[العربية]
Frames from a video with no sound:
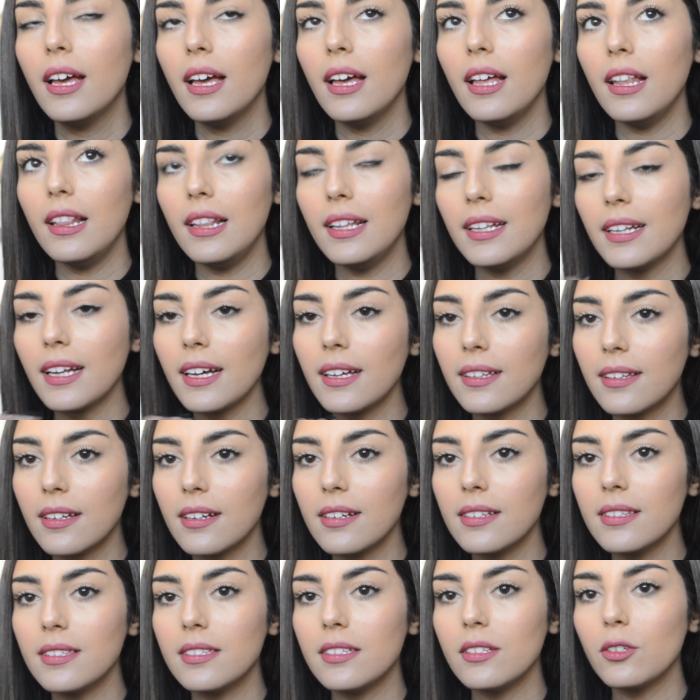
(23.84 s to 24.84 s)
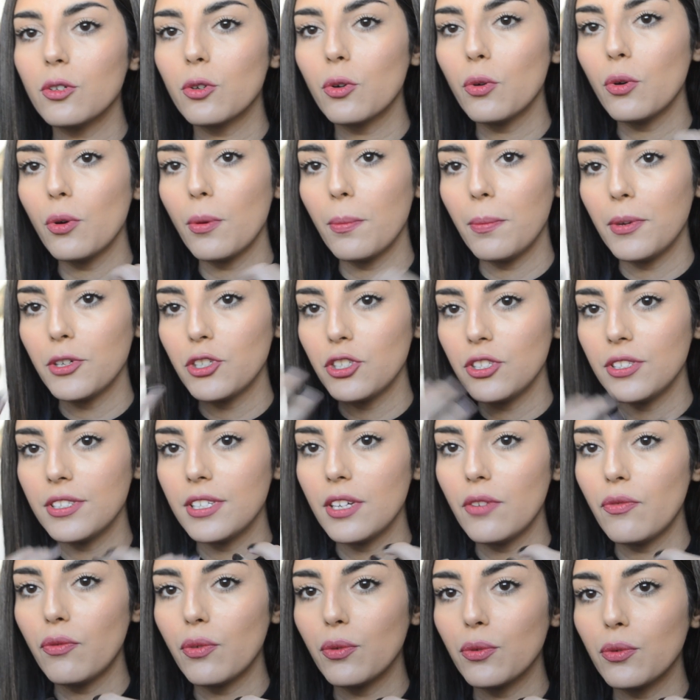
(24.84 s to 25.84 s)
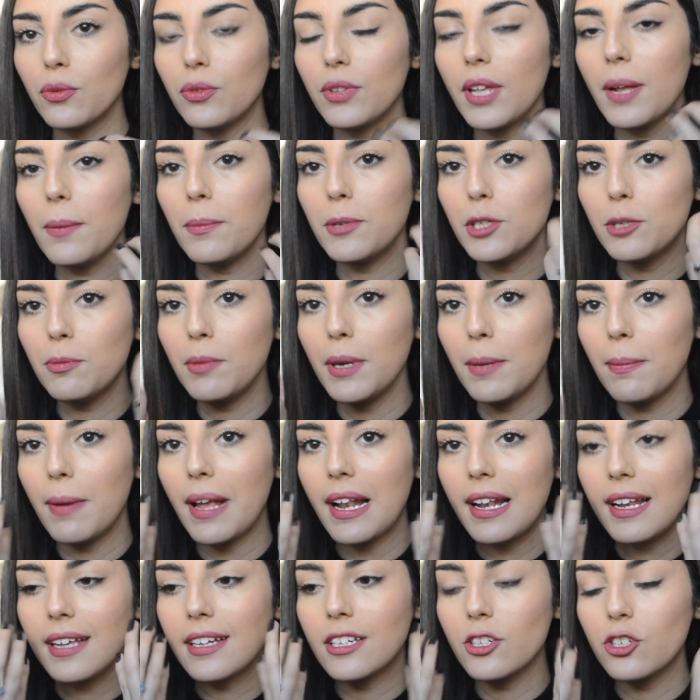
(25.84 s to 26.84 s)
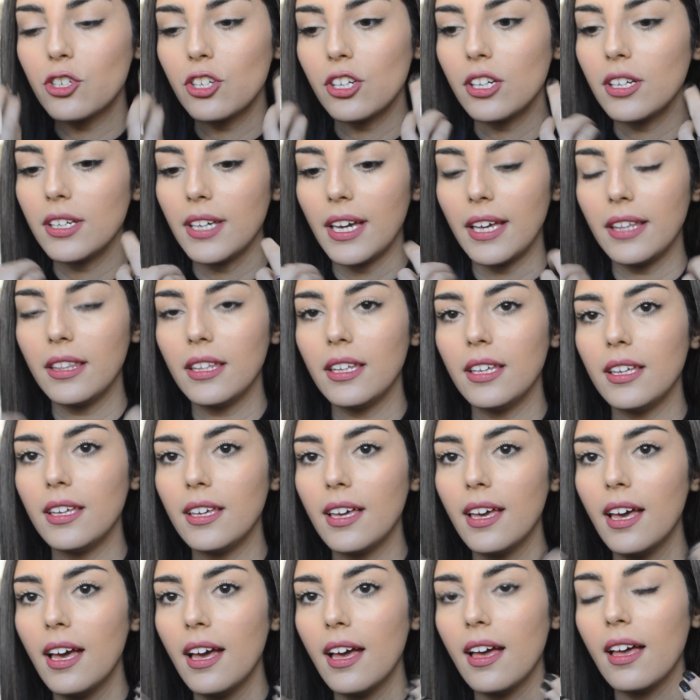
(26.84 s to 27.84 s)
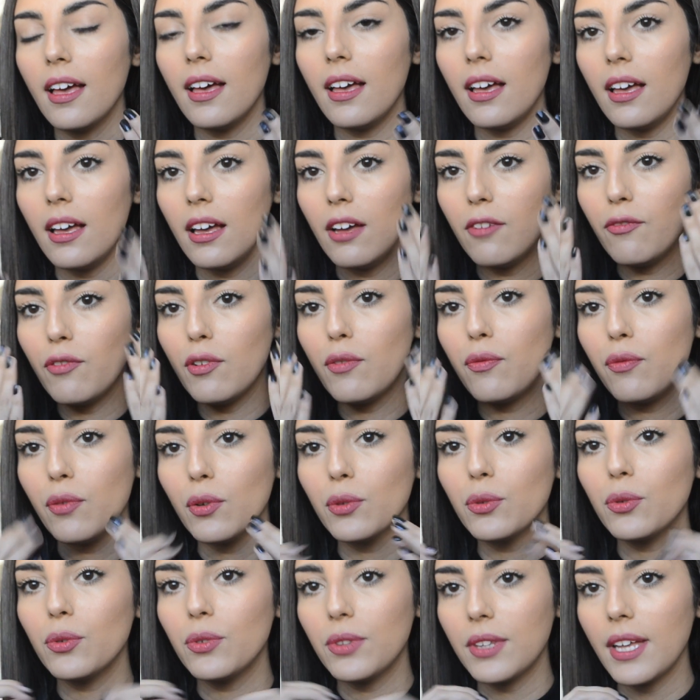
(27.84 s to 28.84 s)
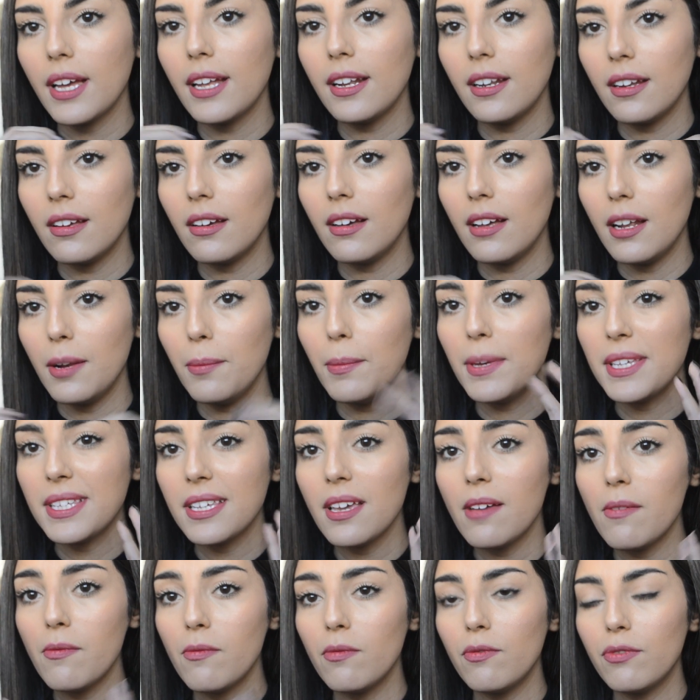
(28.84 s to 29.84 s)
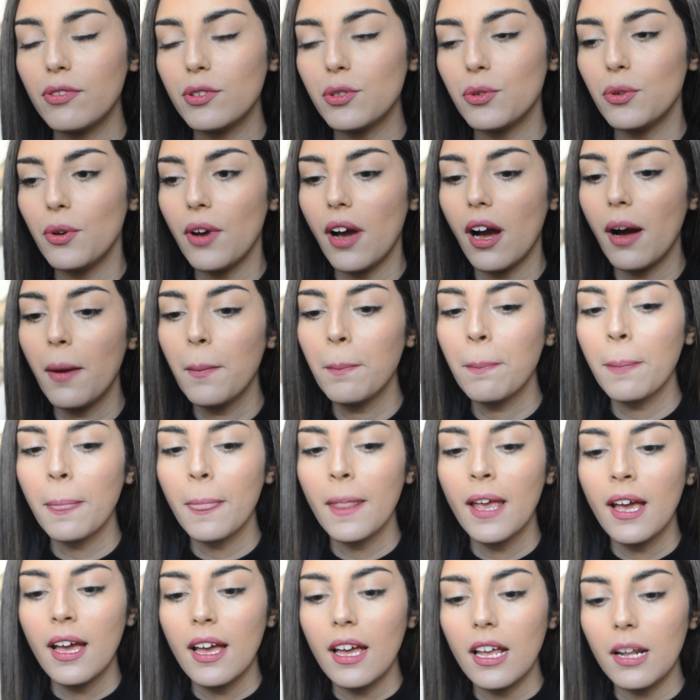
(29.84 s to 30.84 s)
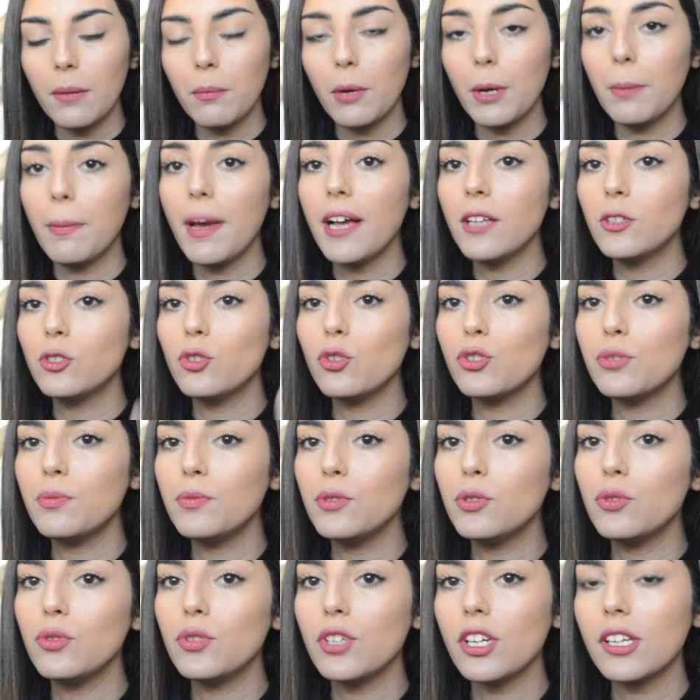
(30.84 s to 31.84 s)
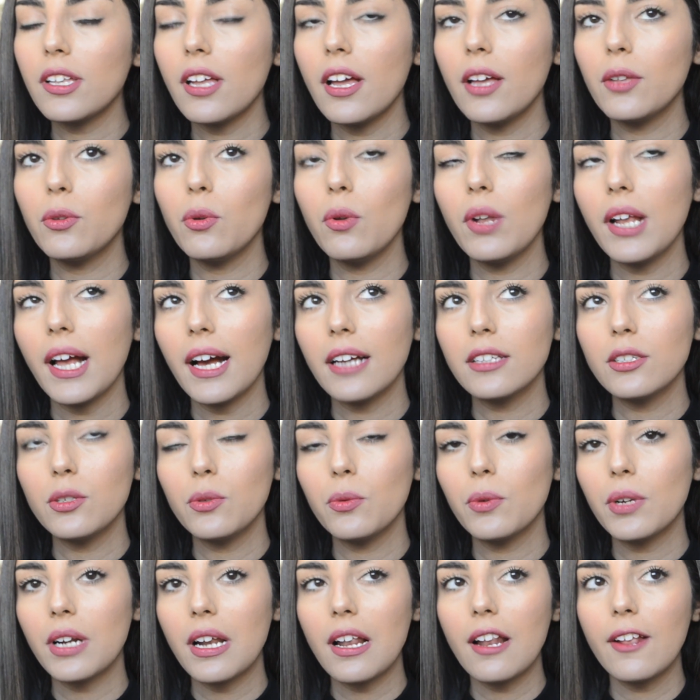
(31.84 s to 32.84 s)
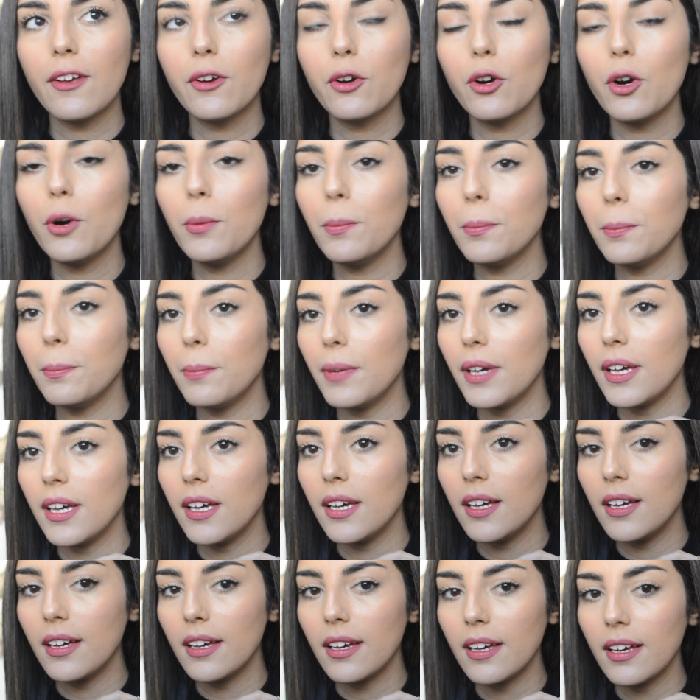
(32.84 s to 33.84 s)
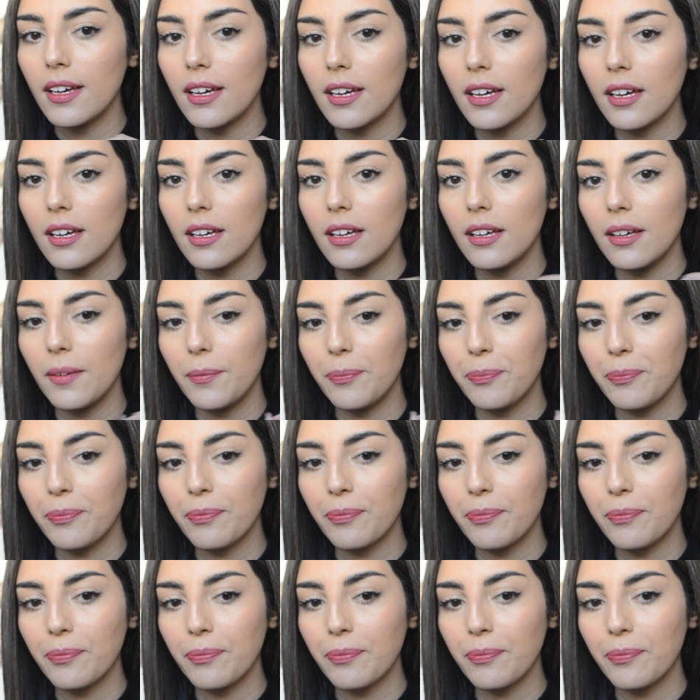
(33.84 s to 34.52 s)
اللي نقدر نديرو باش ندير فوندوتان باش ما يبانلكش يعني آه، في الفوندوتان آه، المسام مفتوحه المهم هاد جوج منتوجات هادو اللي غادي نوري لكم آه